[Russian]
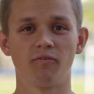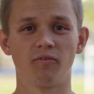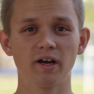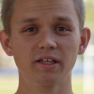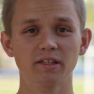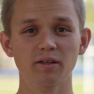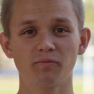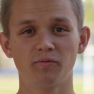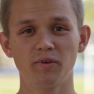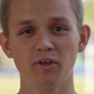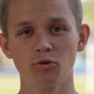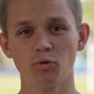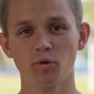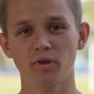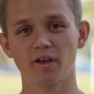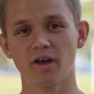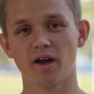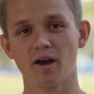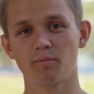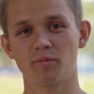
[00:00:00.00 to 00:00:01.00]
В этом видео
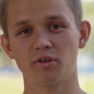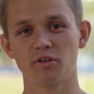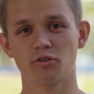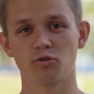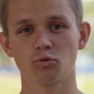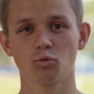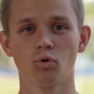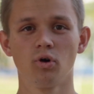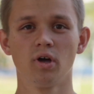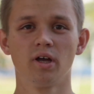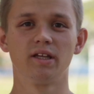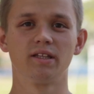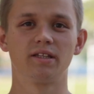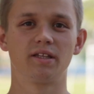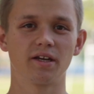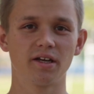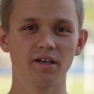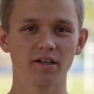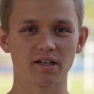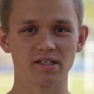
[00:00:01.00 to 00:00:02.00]
я объясню
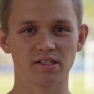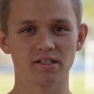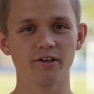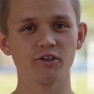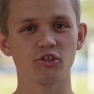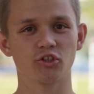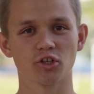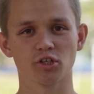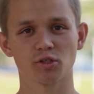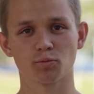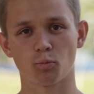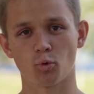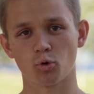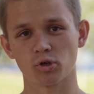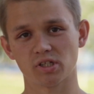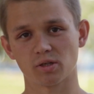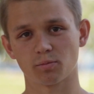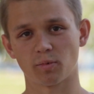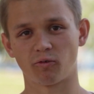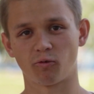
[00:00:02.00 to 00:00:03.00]
три различных
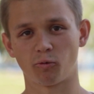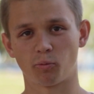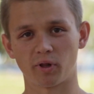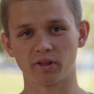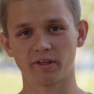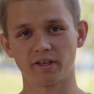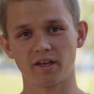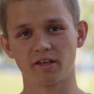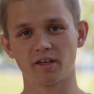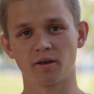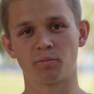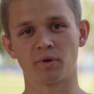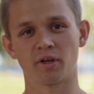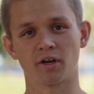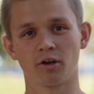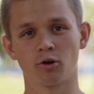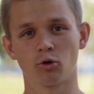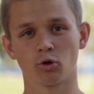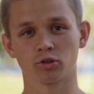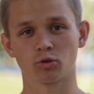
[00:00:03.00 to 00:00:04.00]
способа выполнения
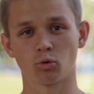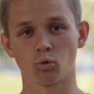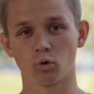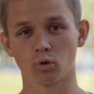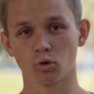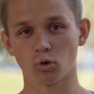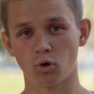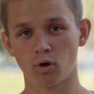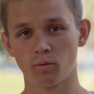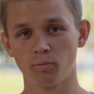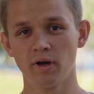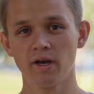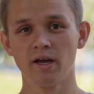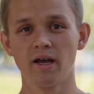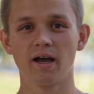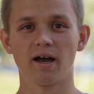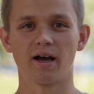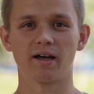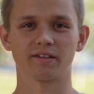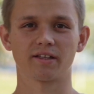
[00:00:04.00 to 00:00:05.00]
перелета углом,
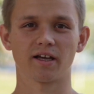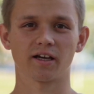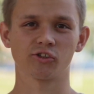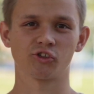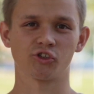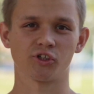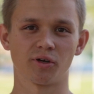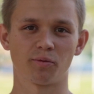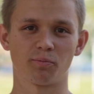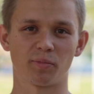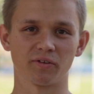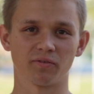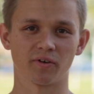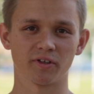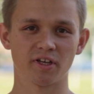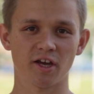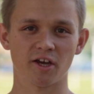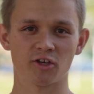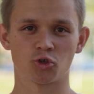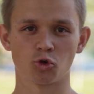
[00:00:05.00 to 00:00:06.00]
а также
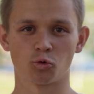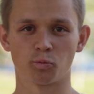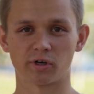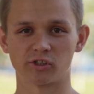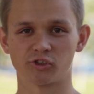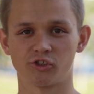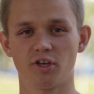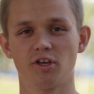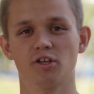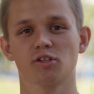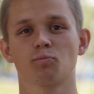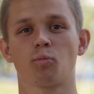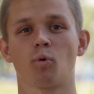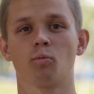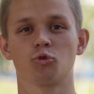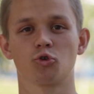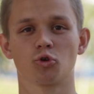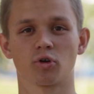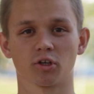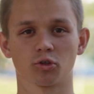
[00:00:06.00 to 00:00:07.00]
подводящие упражнения, с
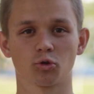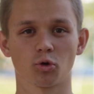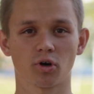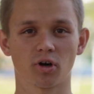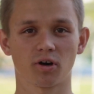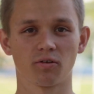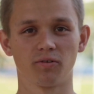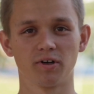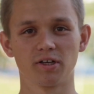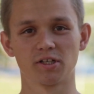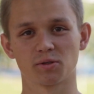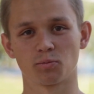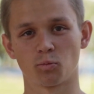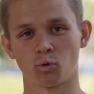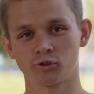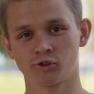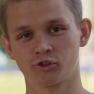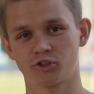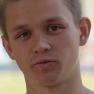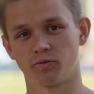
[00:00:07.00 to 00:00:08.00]
помощью которых вы
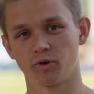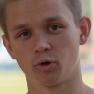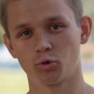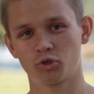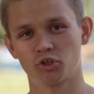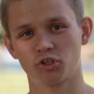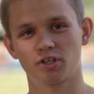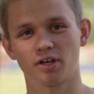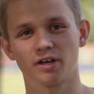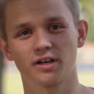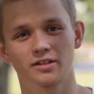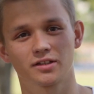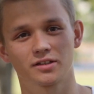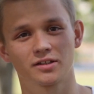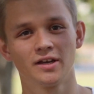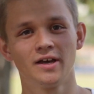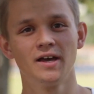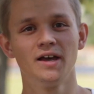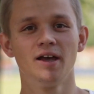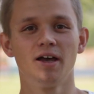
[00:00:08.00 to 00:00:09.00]
сможете выучить
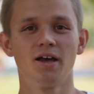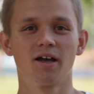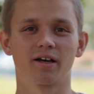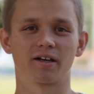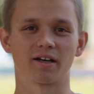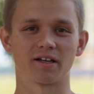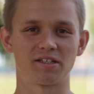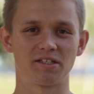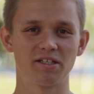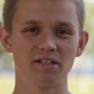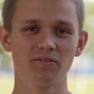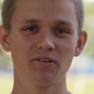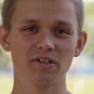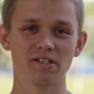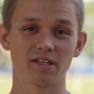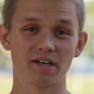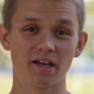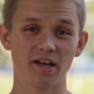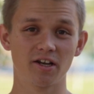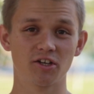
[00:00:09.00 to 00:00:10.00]
этот красивый,
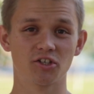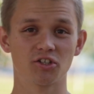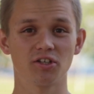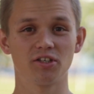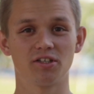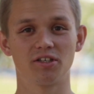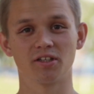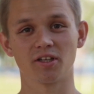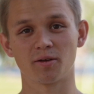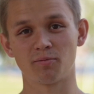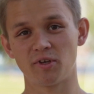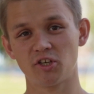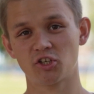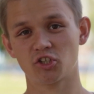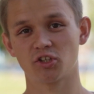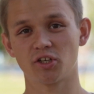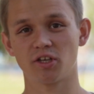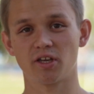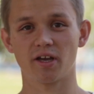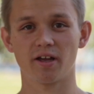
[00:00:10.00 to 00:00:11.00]
зрелищный,
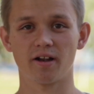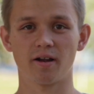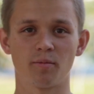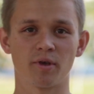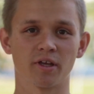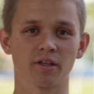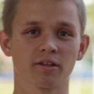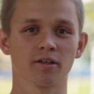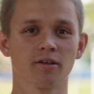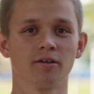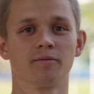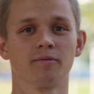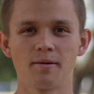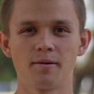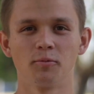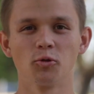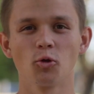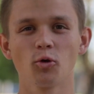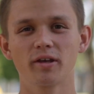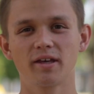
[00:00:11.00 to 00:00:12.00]
динамичный элемент.
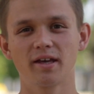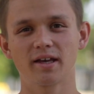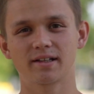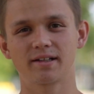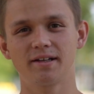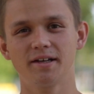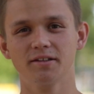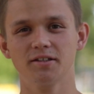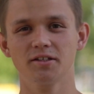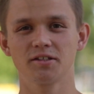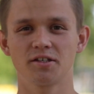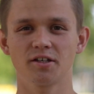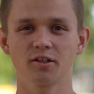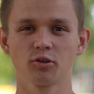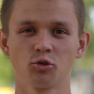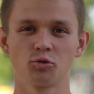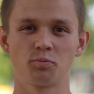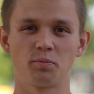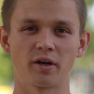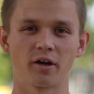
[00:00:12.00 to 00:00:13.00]
Многие атлеты
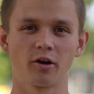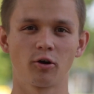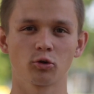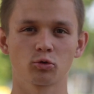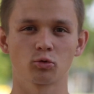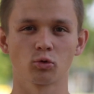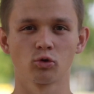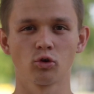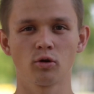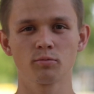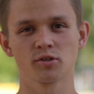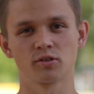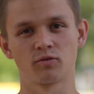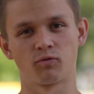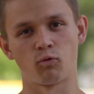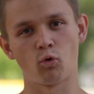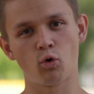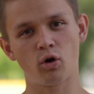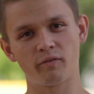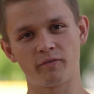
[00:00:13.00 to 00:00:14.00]
делают перелет углом с
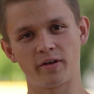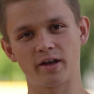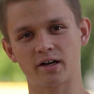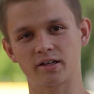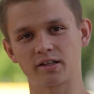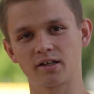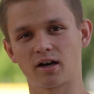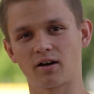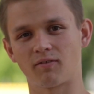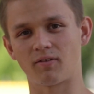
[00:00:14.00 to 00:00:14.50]
двух верхних